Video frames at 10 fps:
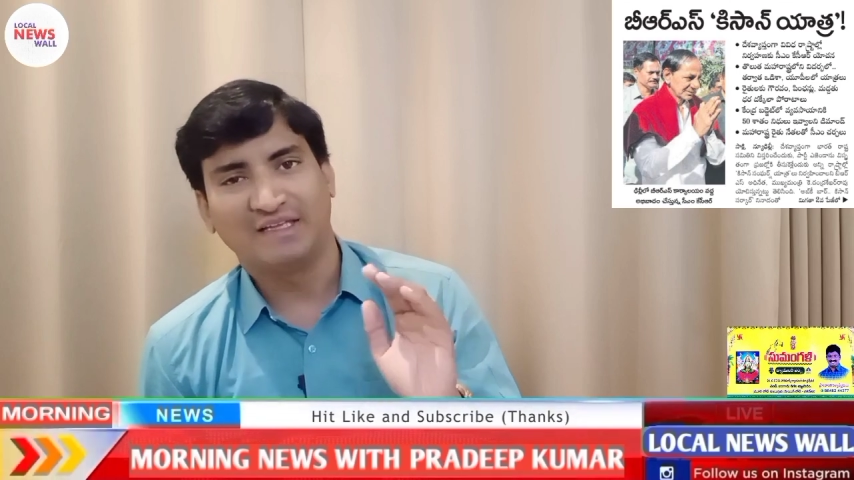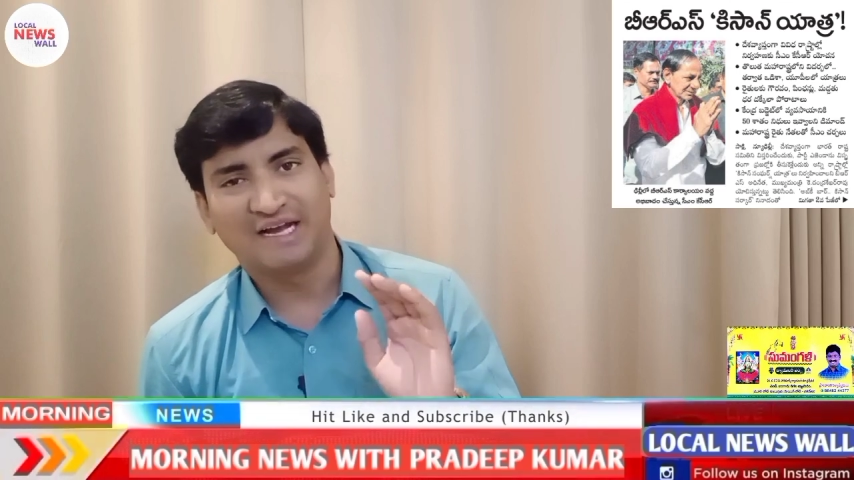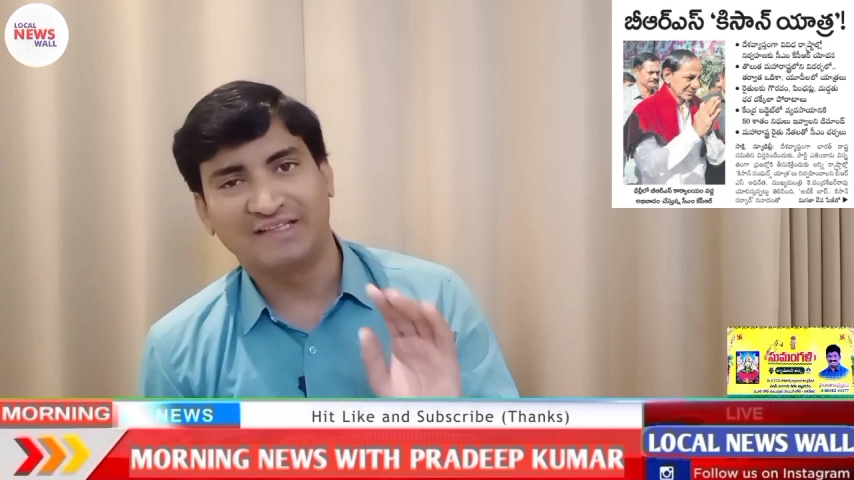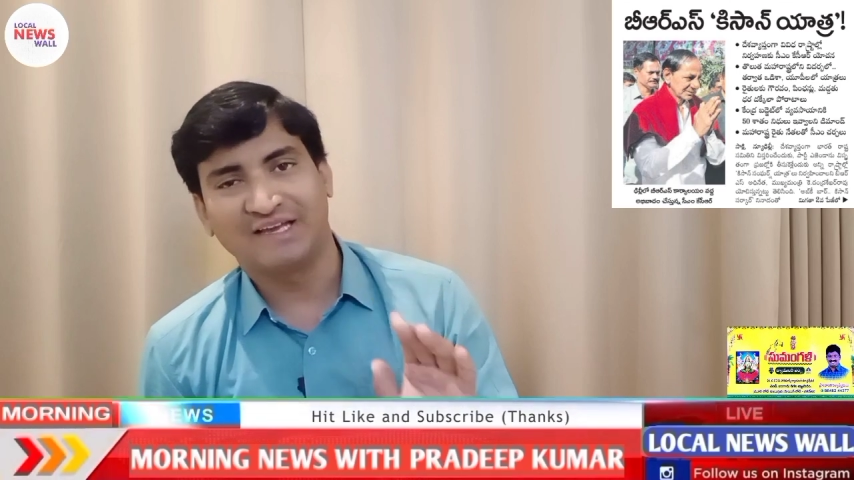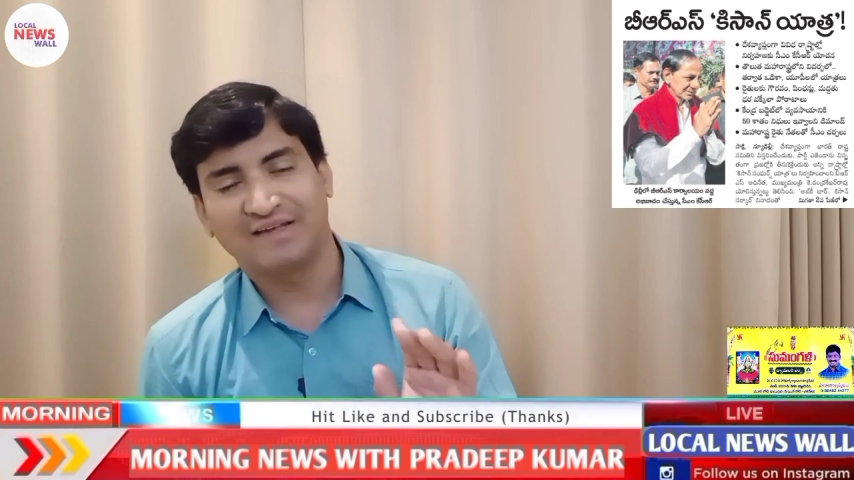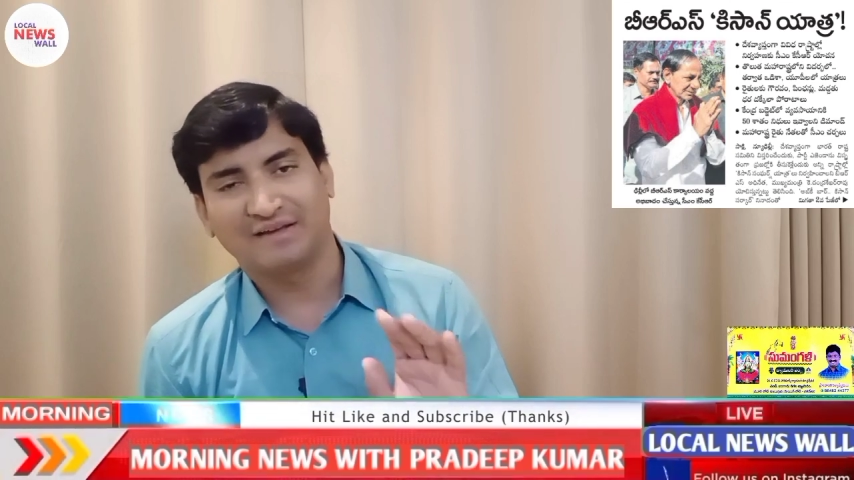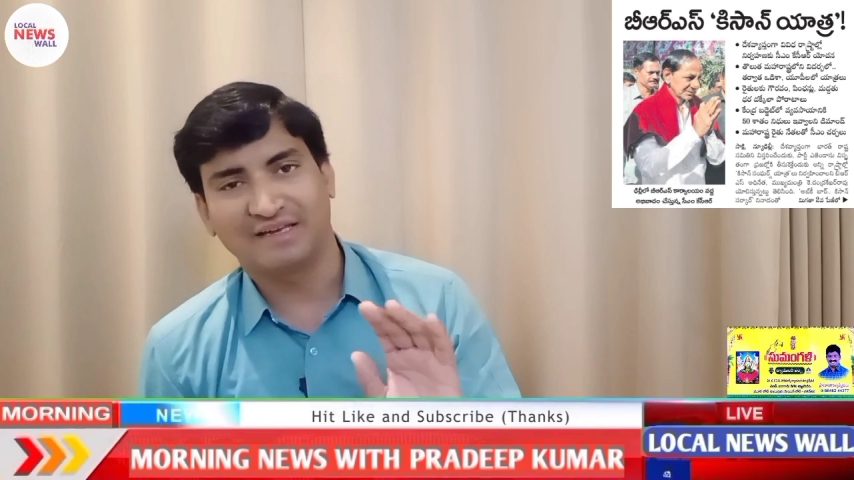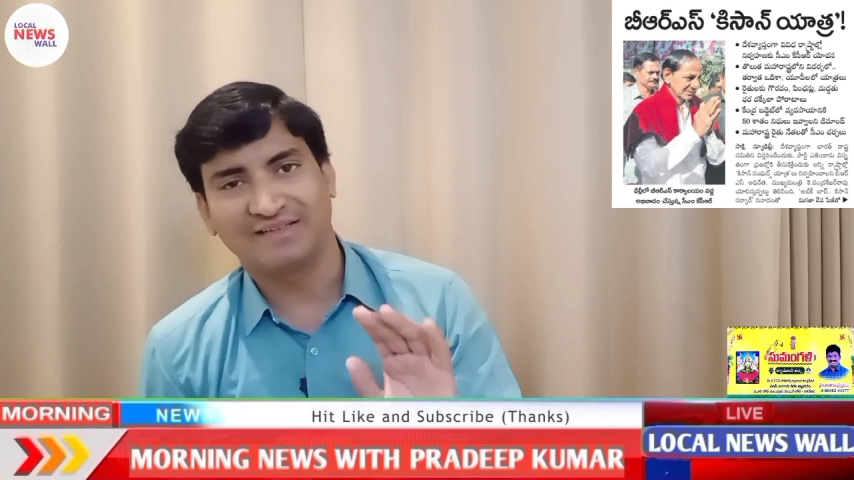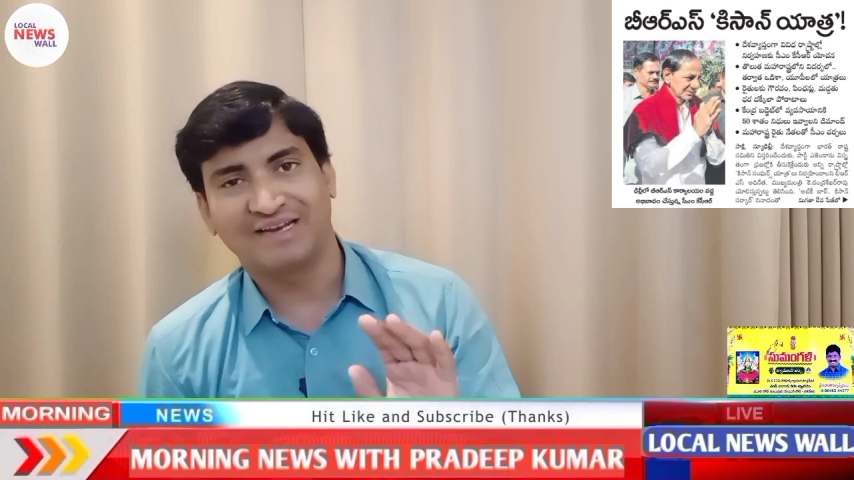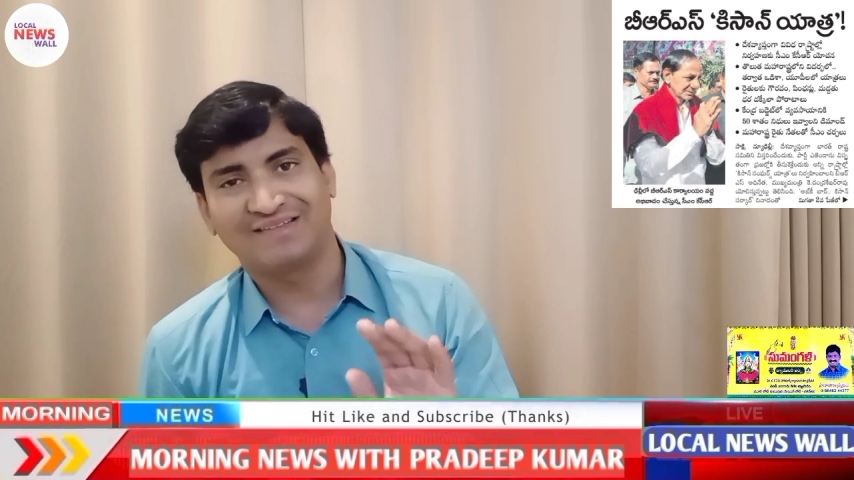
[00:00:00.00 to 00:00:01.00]
జాతీయ
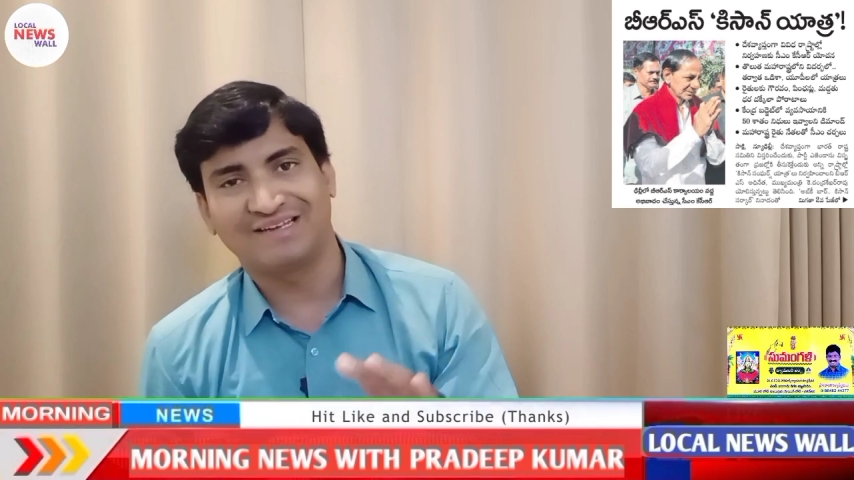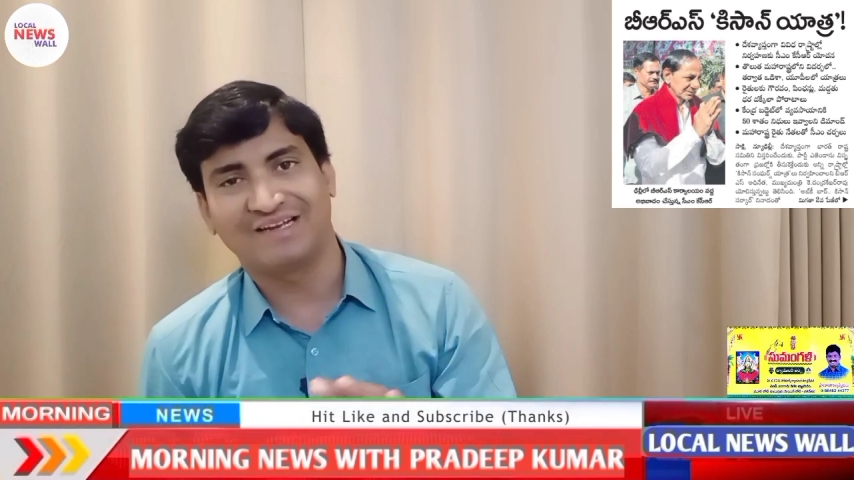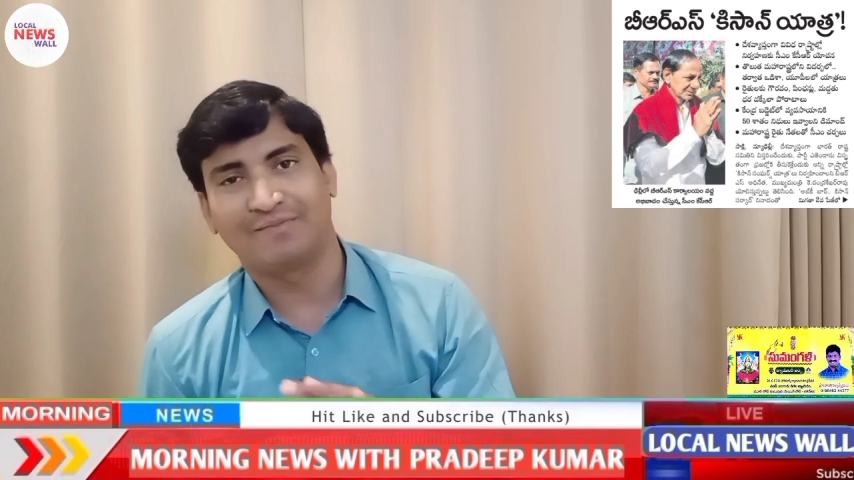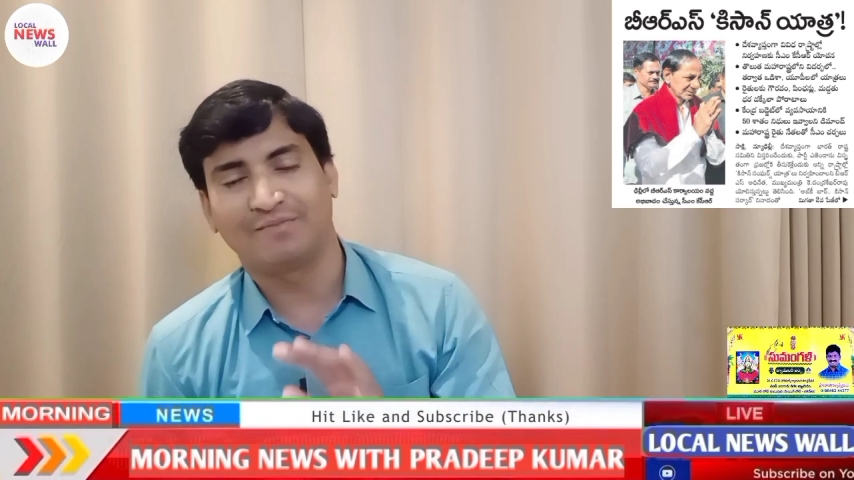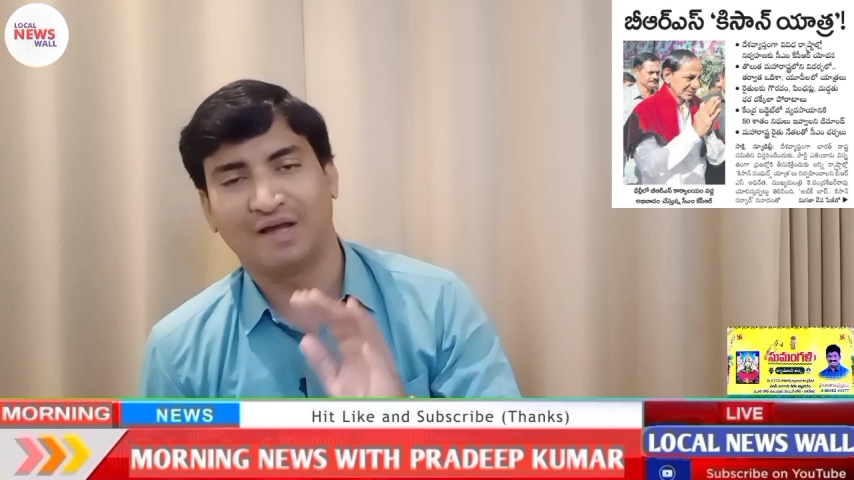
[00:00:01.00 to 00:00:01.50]
కిసాన్ సంఘం